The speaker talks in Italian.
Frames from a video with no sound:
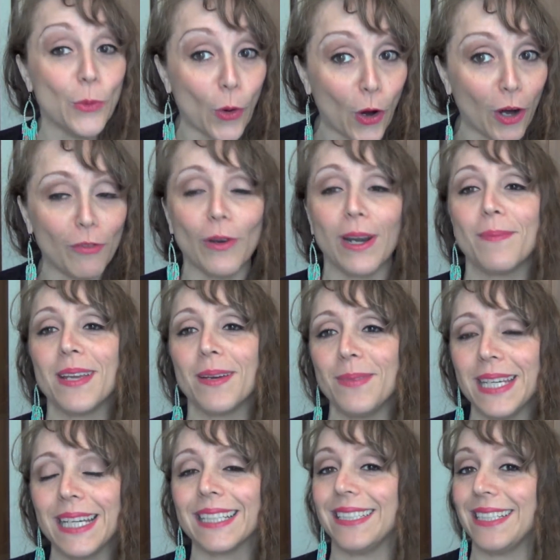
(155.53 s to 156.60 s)
nuovo la mia
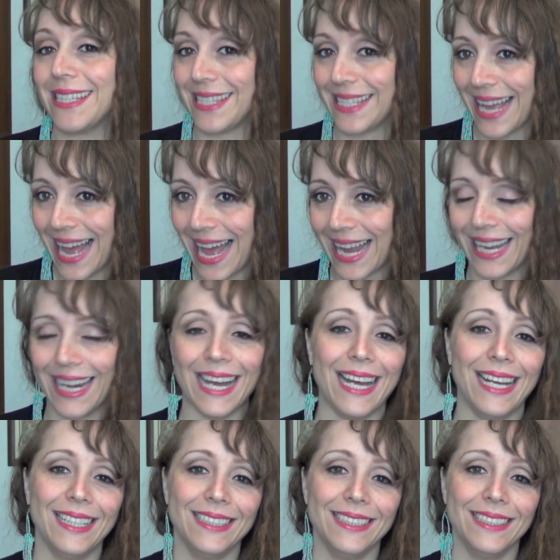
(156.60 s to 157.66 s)
amica
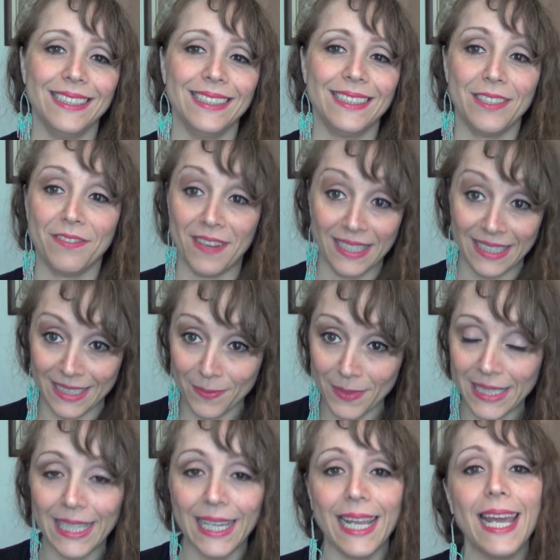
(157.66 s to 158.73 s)
Tiziana eh, Tifani
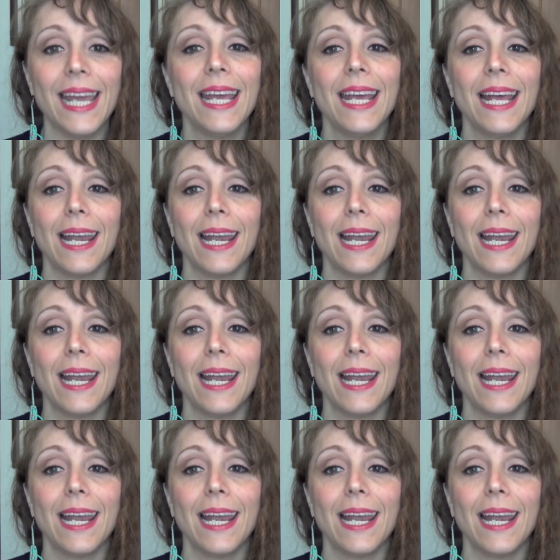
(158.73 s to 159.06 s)
Timille,